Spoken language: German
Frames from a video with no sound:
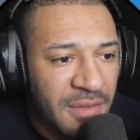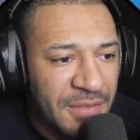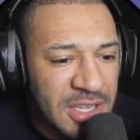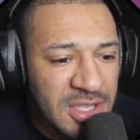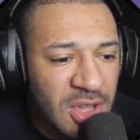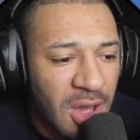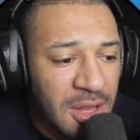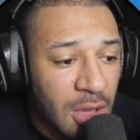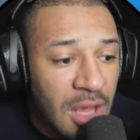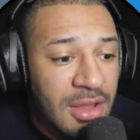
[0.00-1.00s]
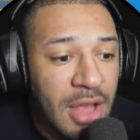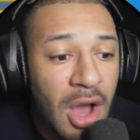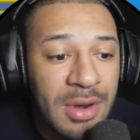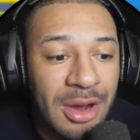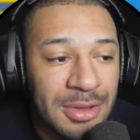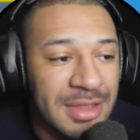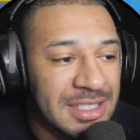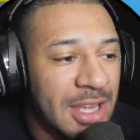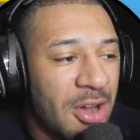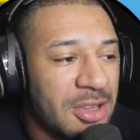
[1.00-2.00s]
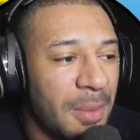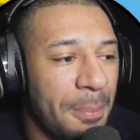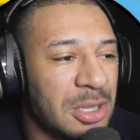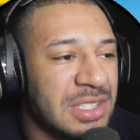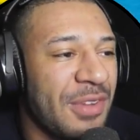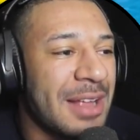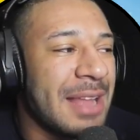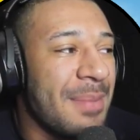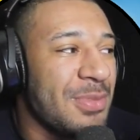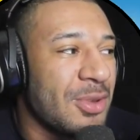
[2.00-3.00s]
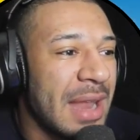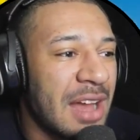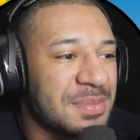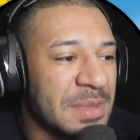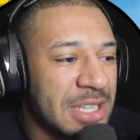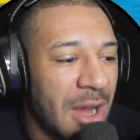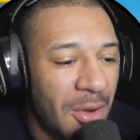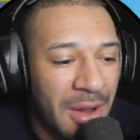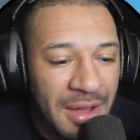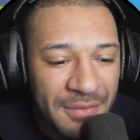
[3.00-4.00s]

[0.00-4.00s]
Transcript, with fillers: Wieso zur Hölle? Ja, da unten ist der Oktopus. Verdammt, du nervt mich auch.